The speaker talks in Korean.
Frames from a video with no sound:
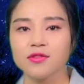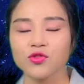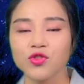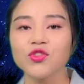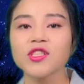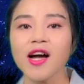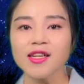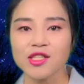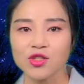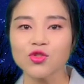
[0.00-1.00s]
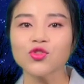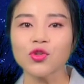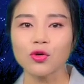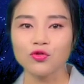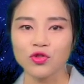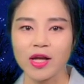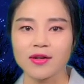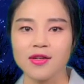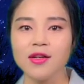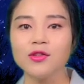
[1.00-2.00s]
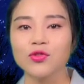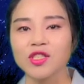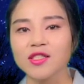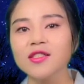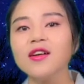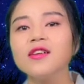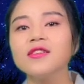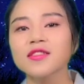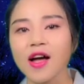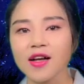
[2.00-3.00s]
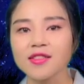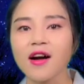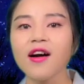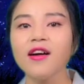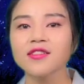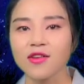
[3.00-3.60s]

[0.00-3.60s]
군사기술적 우세를 우리는 사상,